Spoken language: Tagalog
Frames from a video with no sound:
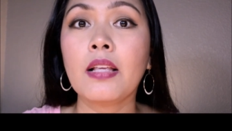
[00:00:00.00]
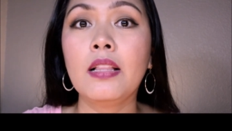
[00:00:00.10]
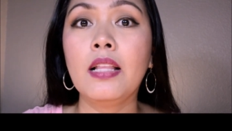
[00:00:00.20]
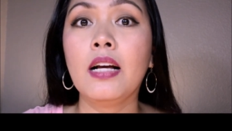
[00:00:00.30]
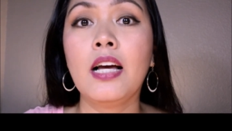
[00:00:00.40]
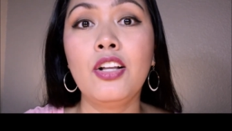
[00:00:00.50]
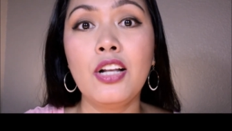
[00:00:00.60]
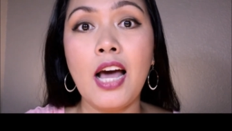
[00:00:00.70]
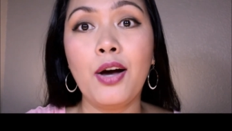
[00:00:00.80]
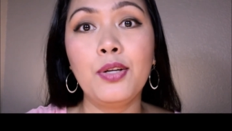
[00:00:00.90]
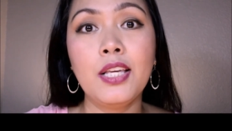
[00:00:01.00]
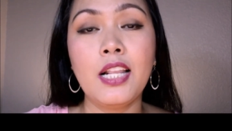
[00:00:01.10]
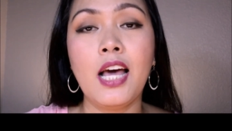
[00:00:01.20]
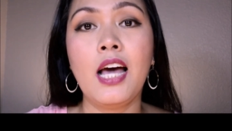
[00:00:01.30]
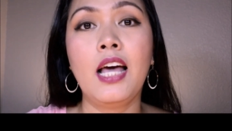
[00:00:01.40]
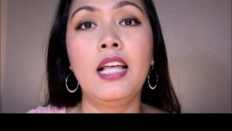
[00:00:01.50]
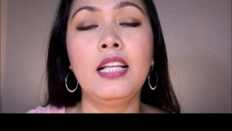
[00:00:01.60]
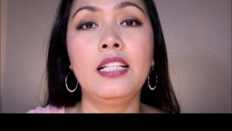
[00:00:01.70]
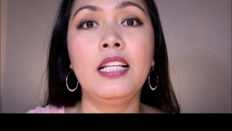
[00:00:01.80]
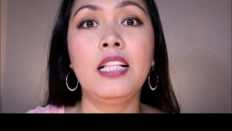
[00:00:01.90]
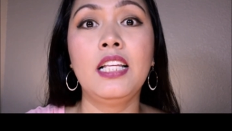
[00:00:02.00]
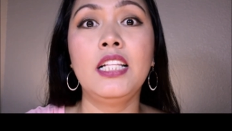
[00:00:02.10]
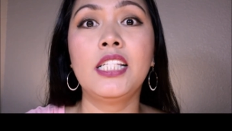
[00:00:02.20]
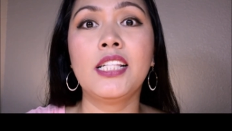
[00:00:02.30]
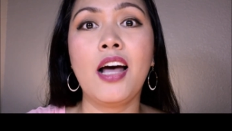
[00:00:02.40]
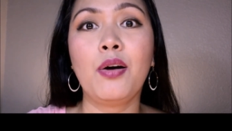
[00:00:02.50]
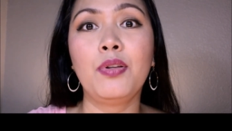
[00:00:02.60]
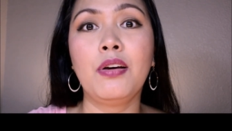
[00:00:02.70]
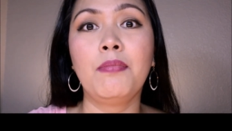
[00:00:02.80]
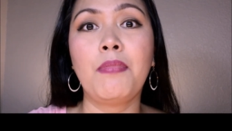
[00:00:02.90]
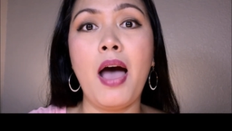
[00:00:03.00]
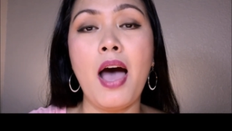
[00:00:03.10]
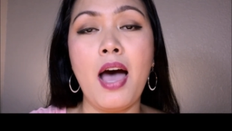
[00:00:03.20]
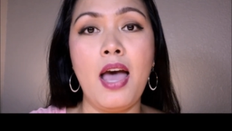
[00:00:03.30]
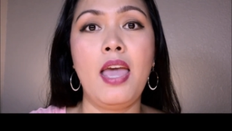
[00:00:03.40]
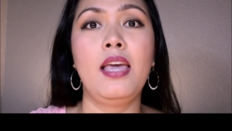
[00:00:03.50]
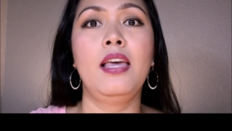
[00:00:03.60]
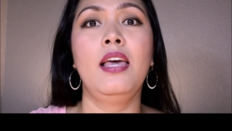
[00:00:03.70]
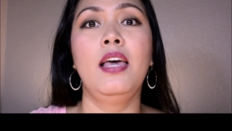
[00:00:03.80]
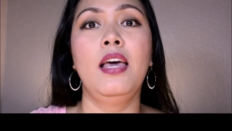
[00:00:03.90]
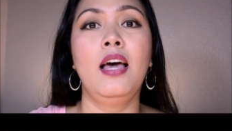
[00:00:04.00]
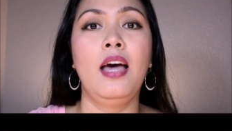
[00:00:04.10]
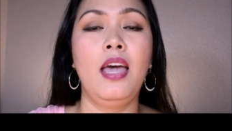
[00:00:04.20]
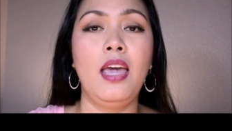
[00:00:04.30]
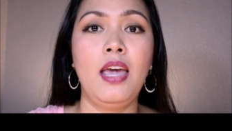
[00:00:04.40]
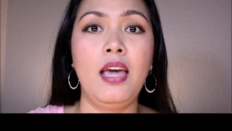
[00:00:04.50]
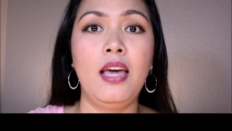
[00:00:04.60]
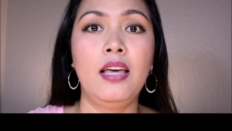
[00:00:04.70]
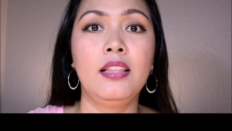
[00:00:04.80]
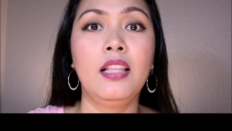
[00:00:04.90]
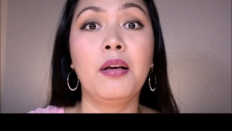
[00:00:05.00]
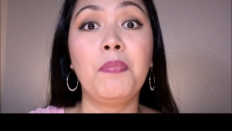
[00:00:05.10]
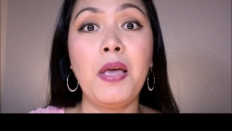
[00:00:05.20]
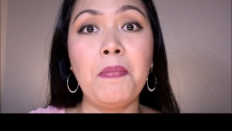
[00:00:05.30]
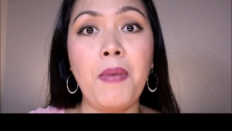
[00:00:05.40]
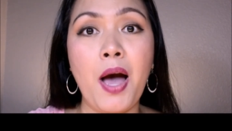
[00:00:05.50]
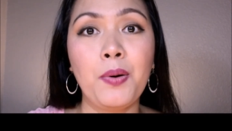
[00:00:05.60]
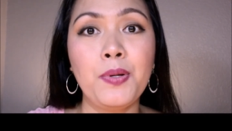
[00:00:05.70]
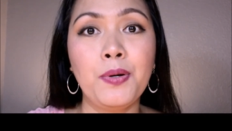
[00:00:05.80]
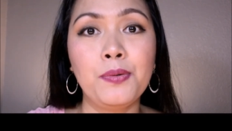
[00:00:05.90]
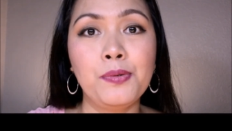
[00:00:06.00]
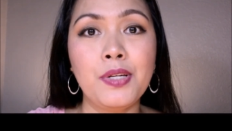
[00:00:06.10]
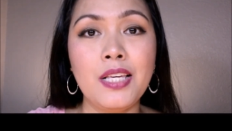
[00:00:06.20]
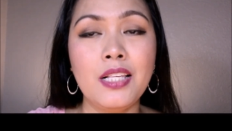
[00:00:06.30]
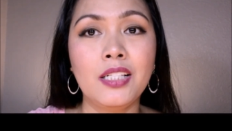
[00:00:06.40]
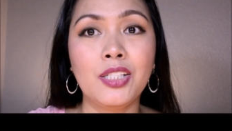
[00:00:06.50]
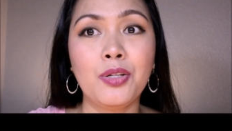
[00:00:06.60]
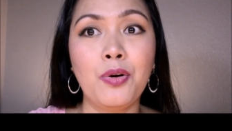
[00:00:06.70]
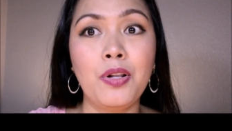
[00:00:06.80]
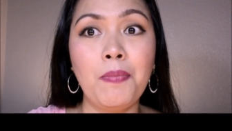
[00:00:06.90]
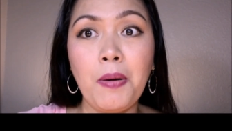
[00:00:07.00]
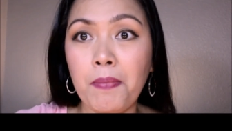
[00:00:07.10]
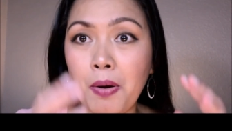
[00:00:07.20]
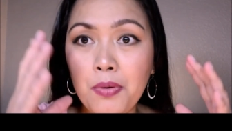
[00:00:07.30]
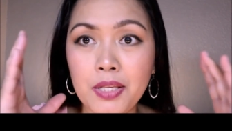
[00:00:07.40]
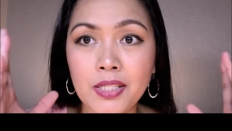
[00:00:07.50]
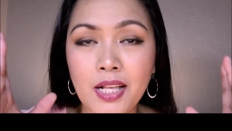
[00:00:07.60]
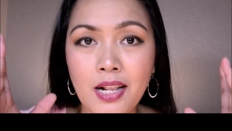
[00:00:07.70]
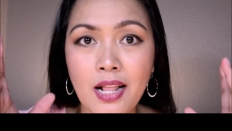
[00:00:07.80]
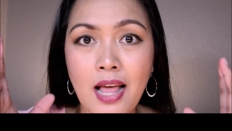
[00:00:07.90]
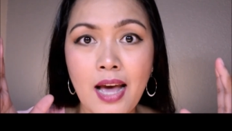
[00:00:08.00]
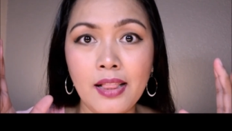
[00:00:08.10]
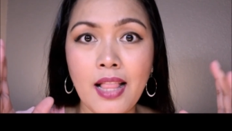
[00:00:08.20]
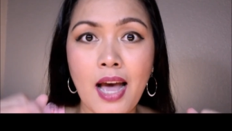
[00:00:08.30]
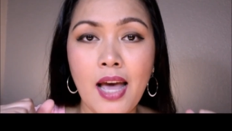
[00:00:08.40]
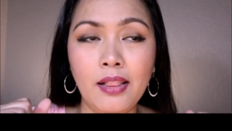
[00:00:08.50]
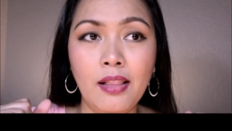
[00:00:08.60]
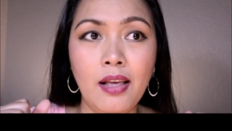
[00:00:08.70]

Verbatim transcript: nag na ako niyan ha, naglinis na ako ng bahay and nagbake pa ako ng cookies. So, napagpawisan na lahat-lahat.